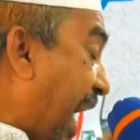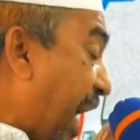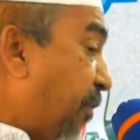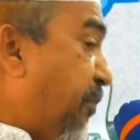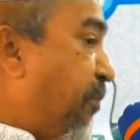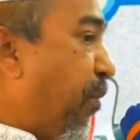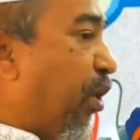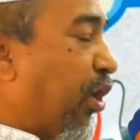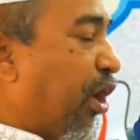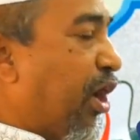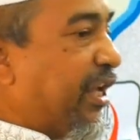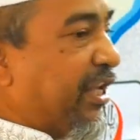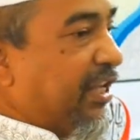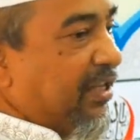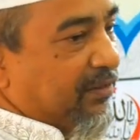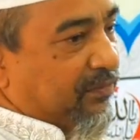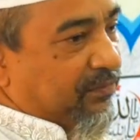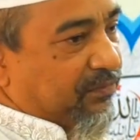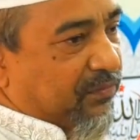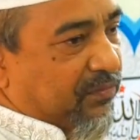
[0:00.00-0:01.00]
এরপরই
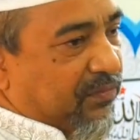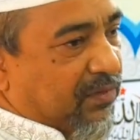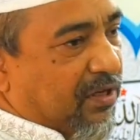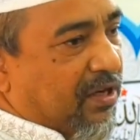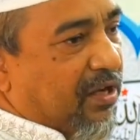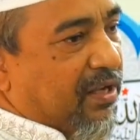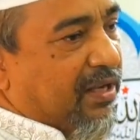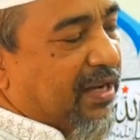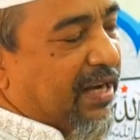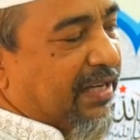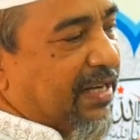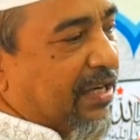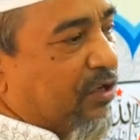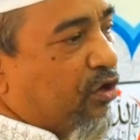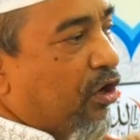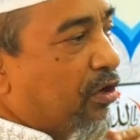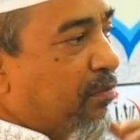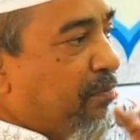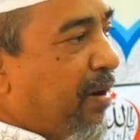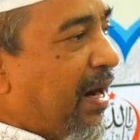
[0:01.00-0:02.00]
এটা
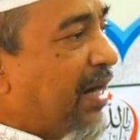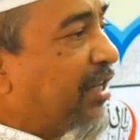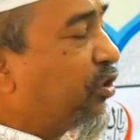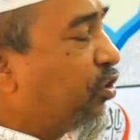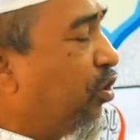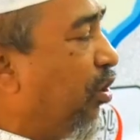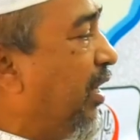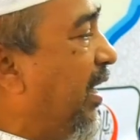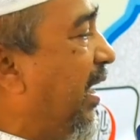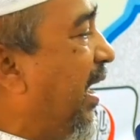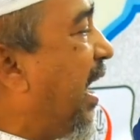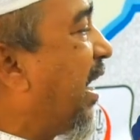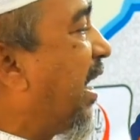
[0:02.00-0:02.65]
কনভার্ট করলে